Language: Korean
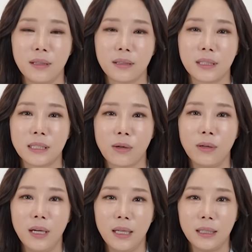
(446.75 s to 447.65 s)
그래서
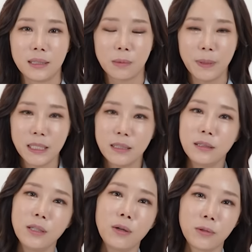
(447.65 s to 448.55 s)

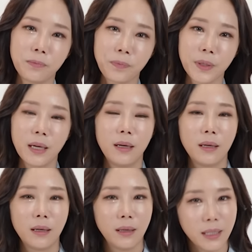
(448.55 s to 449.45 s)
스피치는요
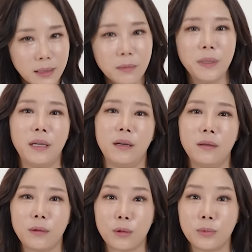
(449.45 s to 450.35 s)

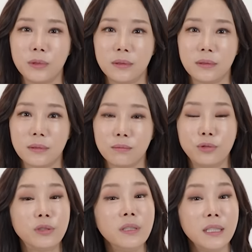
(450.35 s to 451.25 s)
리듬이에요, 여러분.
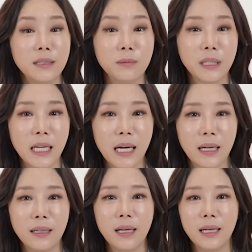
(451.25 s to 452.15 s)
무슨 리듬이냐?